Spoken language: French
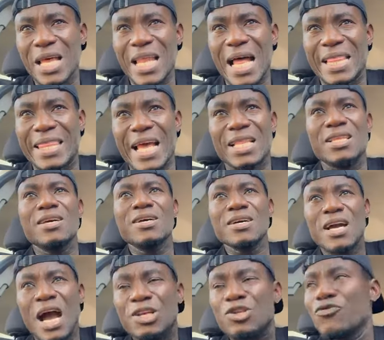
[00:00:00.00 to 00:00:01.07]
dans la tête
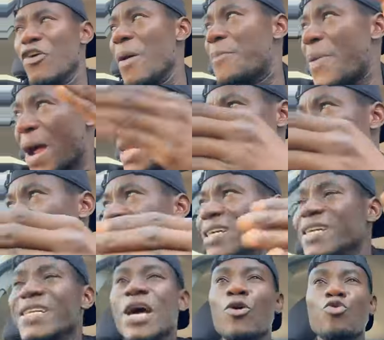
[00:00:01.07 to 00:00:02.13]
quand tu veux parler là,
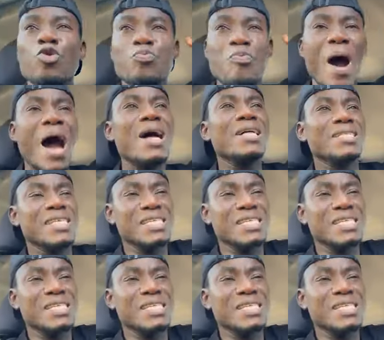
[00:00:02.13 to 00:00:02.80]
il n'écoute pas.